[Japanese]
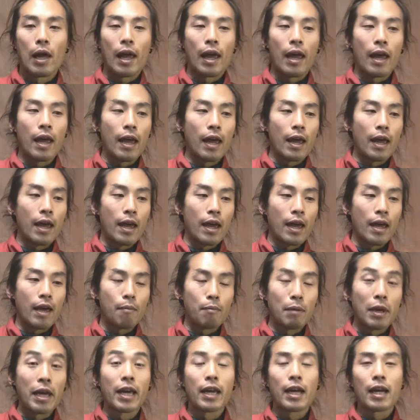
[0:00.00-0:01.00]

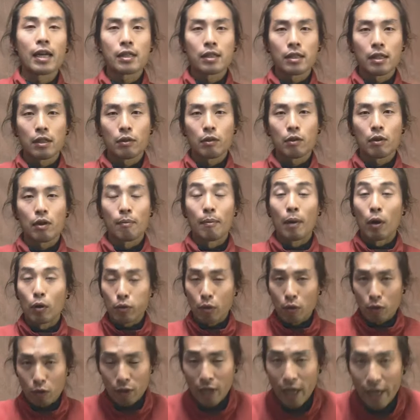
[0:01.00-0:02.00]
えーまあ、減らしてというか、まあ、ほ
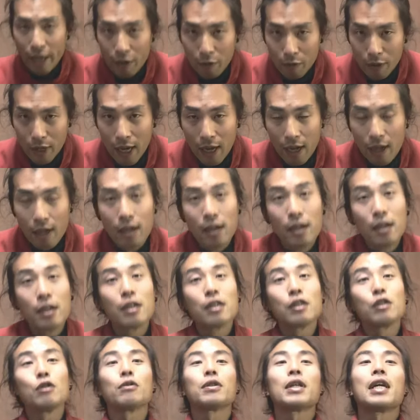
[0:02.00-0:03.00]
とんどないような
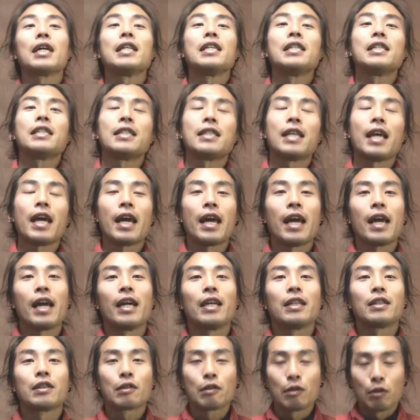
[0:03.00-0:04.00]
状態にして、
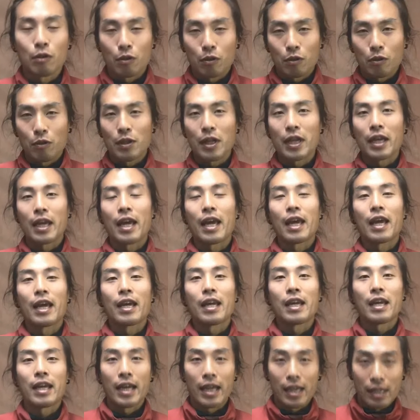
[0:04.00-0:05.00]
えー、作ることに、
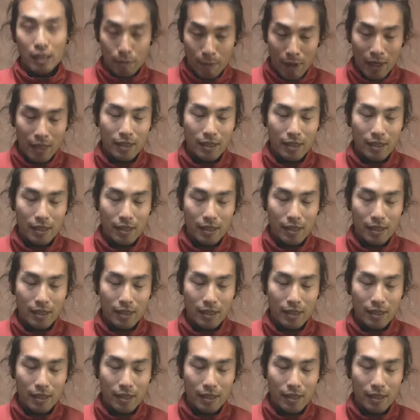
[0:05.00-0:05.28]
えー、しま